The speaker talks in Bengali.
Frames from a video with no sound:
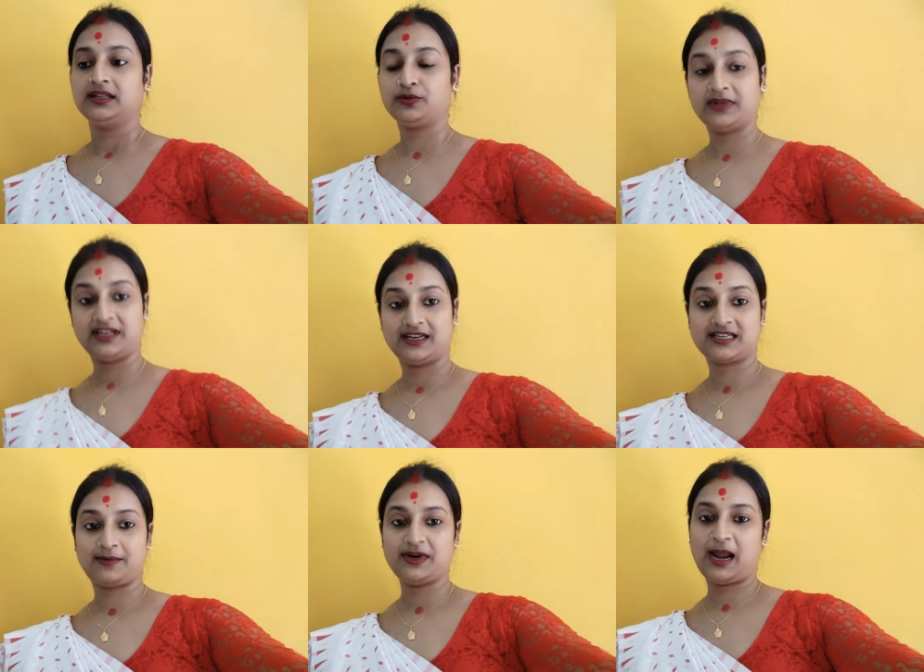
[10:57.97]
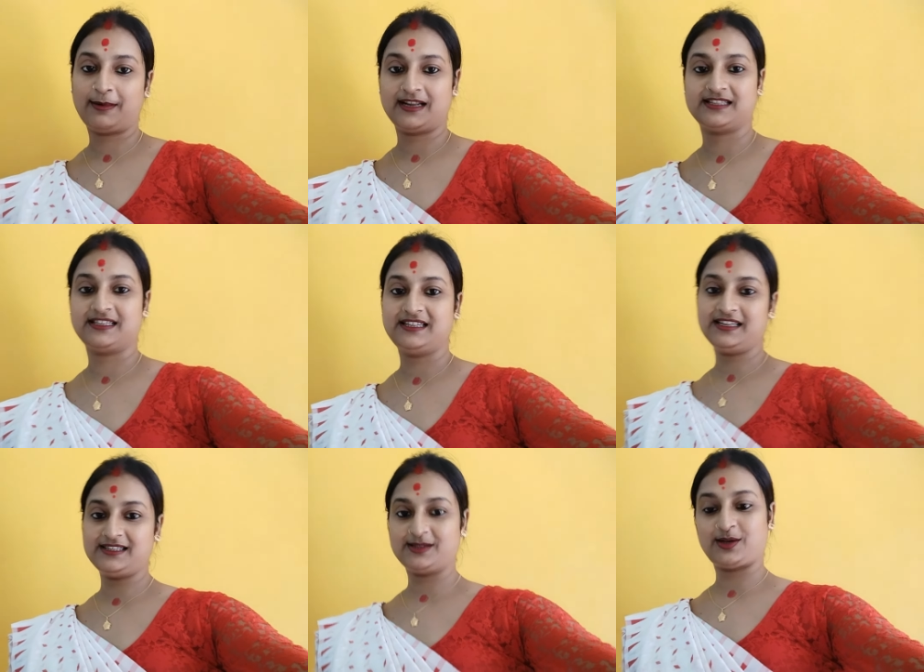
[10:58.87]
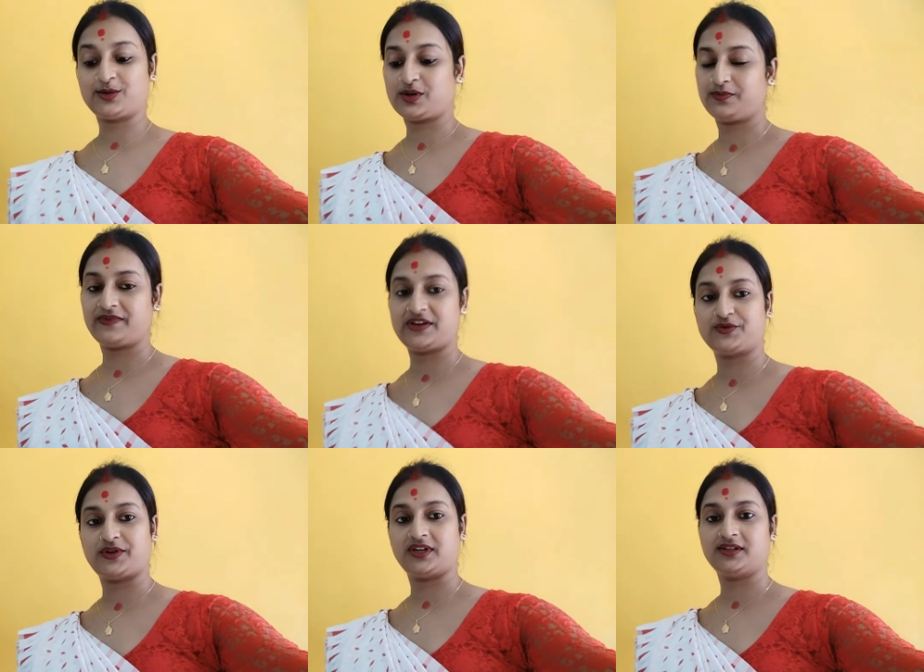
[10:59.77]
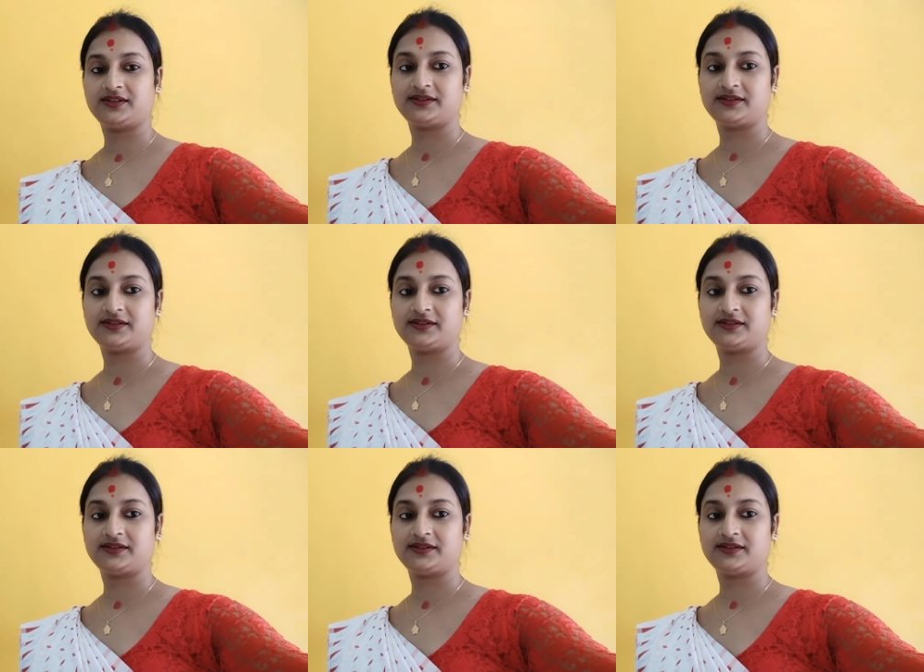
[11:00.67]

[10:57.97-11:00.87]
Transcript: তোমাদের সামনে আবার আসছি ঠিক আছে চলো সব ফ্রেশ হয়ে নি